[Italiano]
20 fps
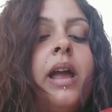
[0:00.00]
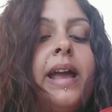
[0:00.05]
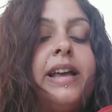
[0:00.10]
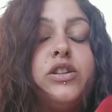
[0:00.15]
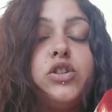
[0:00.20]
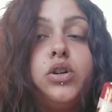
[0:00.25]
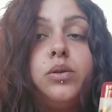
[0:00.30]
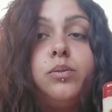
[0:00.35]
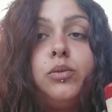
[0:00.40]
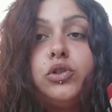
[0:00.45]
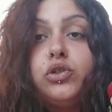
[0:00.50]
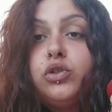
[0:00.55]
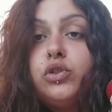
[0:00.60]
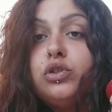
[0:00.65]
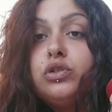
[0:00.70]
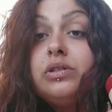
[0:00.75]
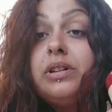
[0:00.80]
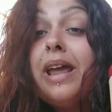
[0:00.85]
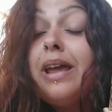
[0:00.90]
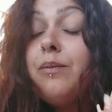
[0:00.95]
e sono molto
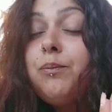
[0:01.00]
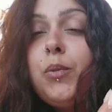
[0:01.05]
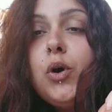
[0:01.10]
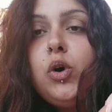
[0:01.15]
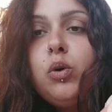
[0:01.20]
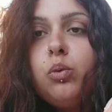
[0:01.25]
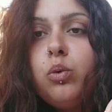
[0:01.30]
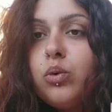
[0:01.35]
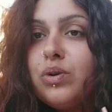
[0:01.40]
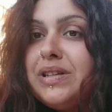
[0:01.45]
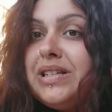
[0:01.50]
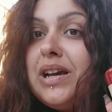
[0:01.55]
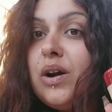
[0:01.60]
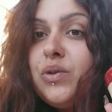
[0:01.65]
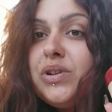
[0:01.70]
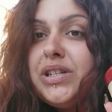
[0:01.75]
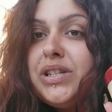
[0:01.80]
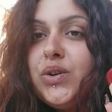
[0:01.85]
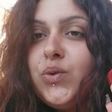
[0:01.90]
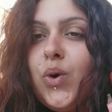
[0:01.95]
contenta. E poi comunque sia
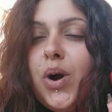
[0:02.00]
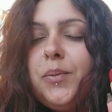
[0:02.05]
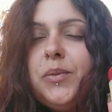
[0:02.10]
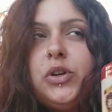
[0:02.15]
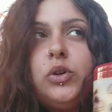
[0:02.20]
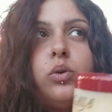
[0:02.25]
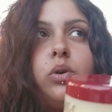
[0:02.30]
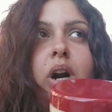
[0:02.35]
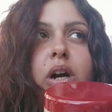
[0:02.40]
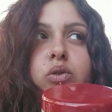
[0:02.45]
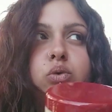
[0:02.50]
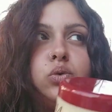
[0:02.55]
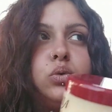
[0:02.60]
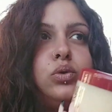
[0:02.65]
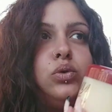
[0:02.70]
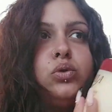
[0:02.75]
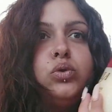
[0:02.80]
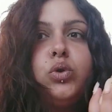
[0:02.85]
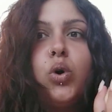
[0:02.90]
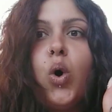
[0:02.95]
questa qua mi dura
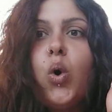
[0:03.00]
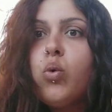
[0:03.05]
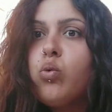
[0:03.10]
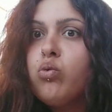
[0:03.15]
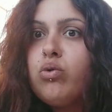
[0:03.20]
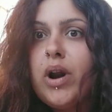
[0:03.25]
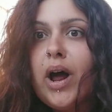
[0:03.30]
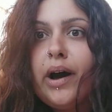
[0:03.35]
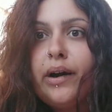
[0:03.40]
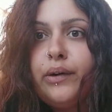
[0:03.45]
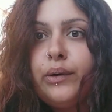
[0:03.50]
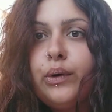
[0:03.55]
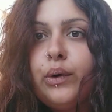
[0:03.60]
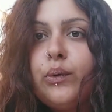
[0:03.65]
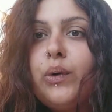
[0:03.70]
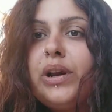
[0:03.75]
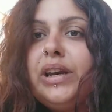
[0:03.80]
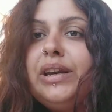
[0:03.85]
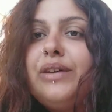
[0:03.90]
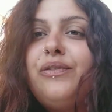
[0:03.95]
tutto un
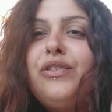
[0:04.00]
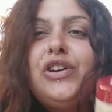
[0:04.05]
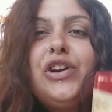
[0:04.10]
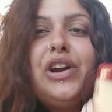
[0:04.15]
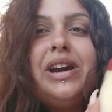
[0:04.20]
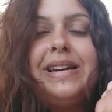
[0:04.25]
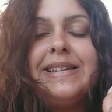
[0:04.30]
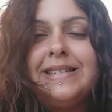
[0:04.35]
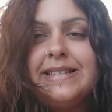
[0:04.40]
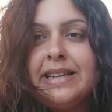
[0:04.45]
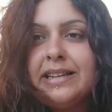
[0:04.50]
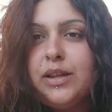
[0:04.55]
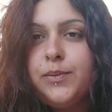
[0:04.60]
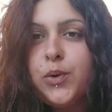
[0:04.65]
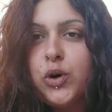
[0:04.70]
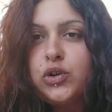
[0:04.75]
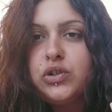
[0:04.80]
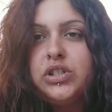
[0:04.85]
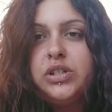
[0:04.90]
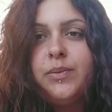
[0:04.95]
anno, quindi fino all'estate
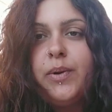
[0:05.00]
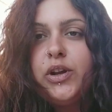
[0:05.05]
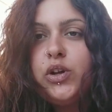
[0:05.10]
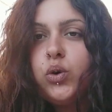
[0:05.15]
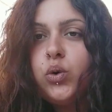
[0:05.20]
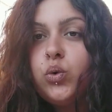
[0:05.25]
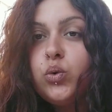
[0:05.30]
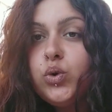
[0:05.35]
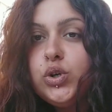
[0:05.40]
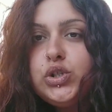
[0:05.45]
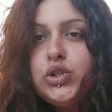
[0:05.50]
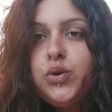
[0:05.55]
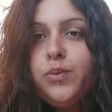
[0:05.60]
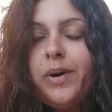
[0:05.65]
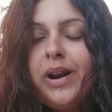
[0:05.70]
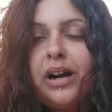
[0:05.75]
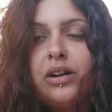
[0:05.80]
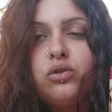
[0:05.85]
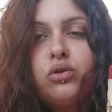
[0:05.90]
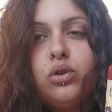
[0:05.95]
prossima io con questo
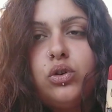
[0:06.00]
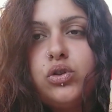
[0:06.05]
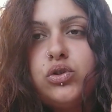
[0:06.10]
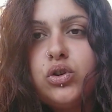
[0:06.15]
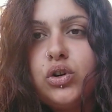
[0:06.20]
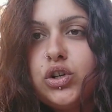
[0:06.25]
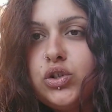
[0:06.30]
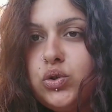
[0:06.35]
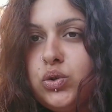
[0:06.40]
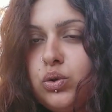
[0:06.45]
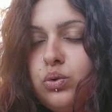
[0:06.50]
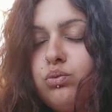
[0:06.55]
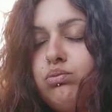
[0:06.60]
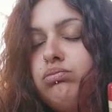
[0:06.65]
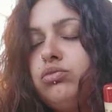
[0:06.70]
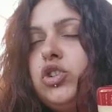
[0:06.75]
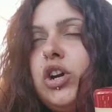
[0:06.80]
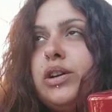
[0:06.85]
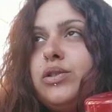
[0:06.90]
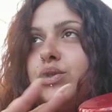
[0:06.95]
barattolo sono,
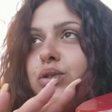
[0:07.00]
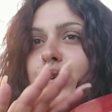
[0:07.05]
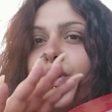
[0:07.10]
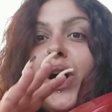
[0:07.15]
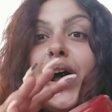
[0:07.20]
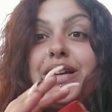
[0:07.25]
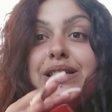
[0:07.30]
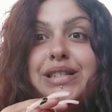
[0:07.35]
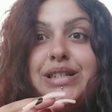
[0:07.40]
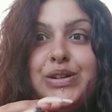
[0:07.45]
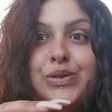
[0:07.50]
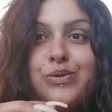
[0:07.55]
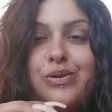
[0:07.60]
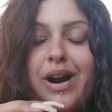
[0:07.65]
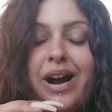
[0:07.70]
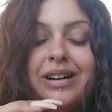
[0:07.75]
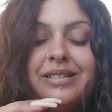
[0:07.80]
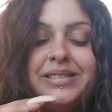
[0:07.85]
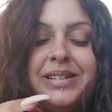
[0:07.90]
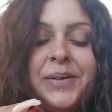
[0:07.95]
cioè, sono
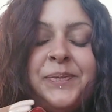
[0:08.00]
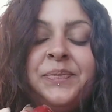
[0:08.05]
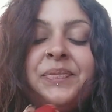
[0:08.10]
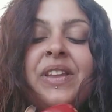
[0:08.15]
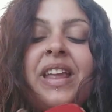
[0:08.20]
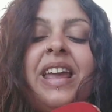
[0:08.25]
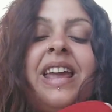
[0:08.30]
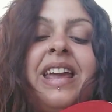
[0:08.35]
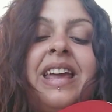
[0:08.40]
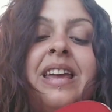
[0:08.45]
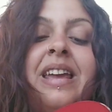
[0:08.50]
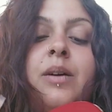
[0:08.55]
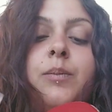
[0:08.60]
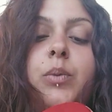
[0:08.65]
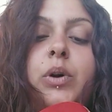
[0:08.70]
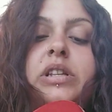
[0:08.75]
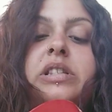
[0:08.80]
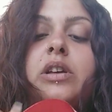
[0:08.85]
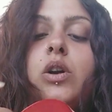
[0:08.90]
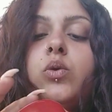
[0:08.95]
assicurata
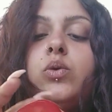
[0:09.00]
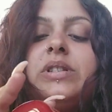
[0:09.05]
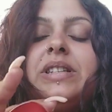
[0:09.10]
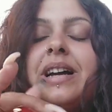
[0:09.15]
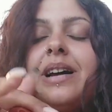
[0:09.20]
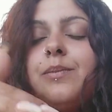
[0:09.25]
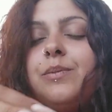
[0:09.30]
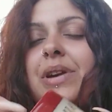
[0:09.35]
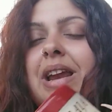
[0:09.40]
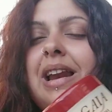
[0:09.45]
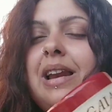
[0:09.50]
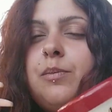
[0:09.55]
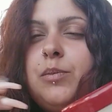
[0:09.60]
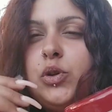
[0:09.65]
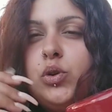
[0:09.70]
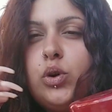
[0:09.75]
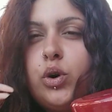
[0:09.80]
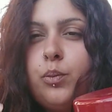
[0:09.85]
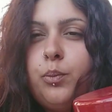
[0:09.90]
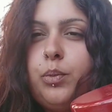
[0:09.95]
poi se lo usa Gabriele
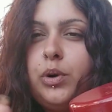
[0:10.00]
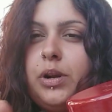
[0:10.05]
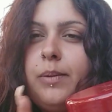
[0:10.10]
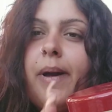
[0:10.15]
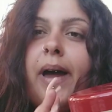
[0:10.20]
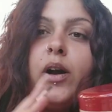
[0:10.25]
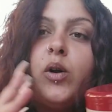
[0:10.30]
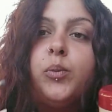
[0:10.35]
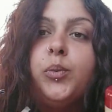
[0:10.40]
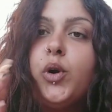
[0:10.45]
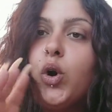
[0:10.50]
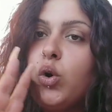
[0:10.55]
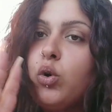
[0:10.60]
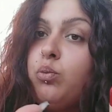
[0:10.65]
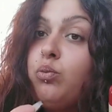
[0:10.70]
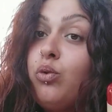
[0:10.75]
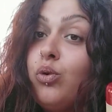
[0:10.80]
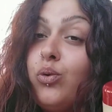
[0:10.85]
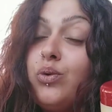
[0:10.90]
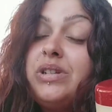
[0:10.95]
mi dura un po' di meno però
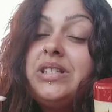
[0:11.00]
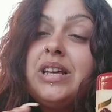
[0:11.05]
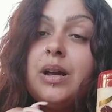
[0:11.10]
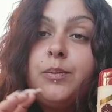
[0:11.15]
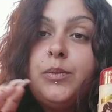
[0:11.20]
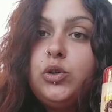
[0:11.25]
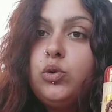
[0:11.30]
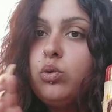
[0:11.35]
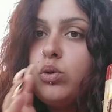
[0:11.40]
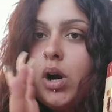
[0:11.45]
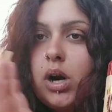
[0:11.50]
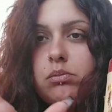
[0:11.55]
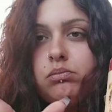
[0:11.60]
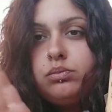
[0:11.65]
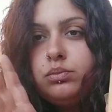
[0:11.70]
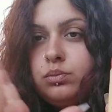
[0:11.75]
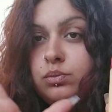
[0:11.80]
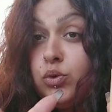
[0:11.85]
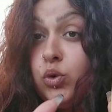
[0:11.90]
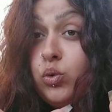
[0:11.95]
comunque sia mi dura
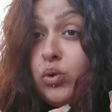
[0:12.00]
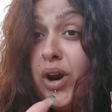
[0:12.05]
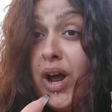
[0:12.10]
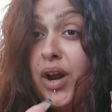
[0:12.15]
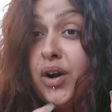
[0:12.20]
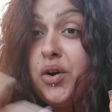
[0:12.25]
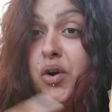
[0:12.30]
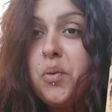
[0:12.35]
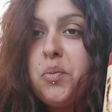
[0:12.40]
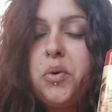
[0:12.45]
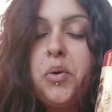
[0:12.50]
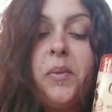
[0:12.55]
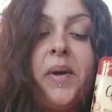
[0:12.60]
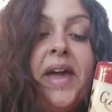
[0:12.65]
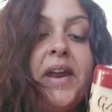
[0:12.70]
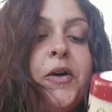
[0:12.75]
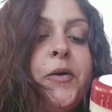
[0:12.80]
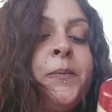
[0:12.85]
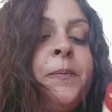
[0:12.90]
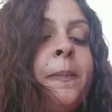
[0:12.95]
un anno più o
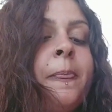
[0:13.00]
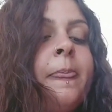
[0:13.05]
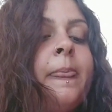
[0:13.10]
meno